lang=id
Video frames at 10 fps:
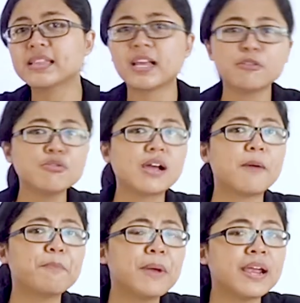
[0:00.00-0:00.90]
kita itu
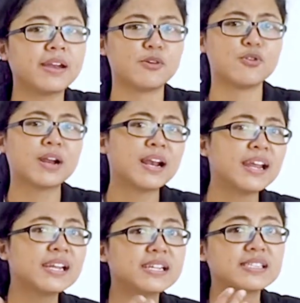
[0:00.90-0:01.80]
nggak pengen orang
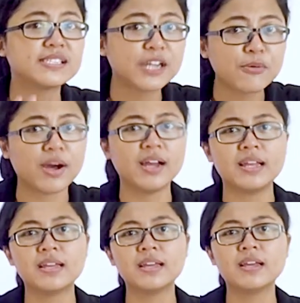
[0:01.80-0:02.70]
lain
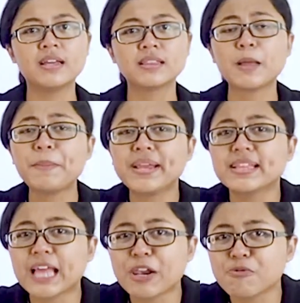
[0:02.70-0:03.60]
kecewa, tapi
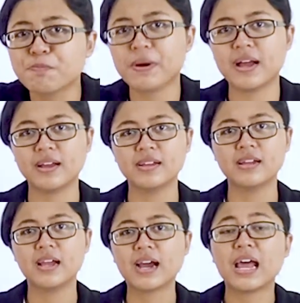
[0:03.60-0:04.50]
kita lupa
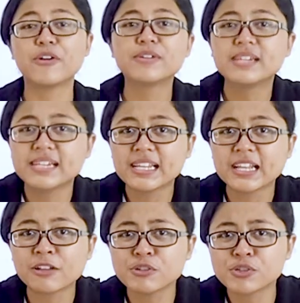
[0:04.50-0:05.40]
kalau diri
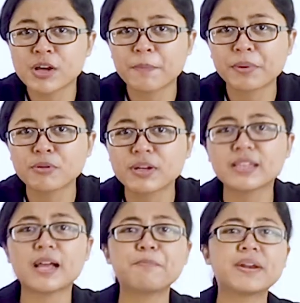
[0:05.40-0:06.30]
kita itu juga perlu
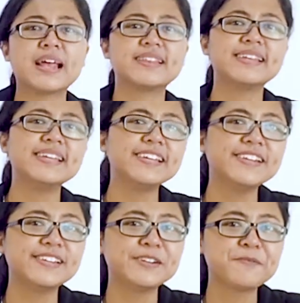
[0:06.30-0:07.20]
kita perhatiin.